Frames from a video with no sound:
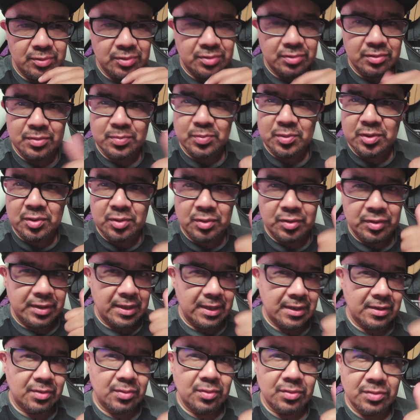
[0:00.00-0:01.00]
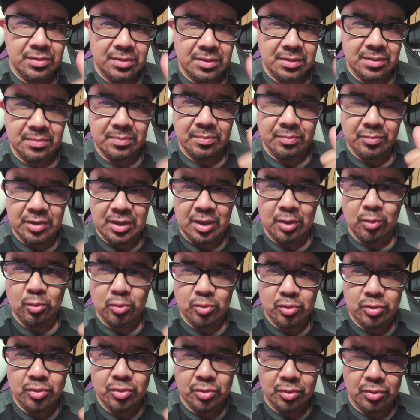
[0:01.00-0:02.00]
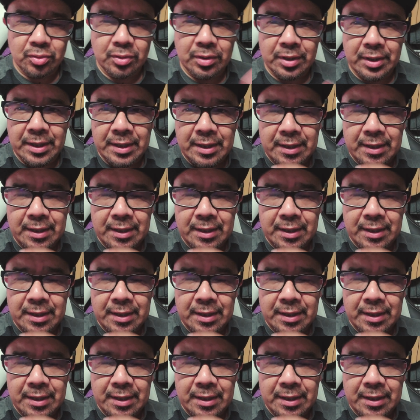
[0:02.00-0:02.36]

pues todos muy contentos y muy a gusto.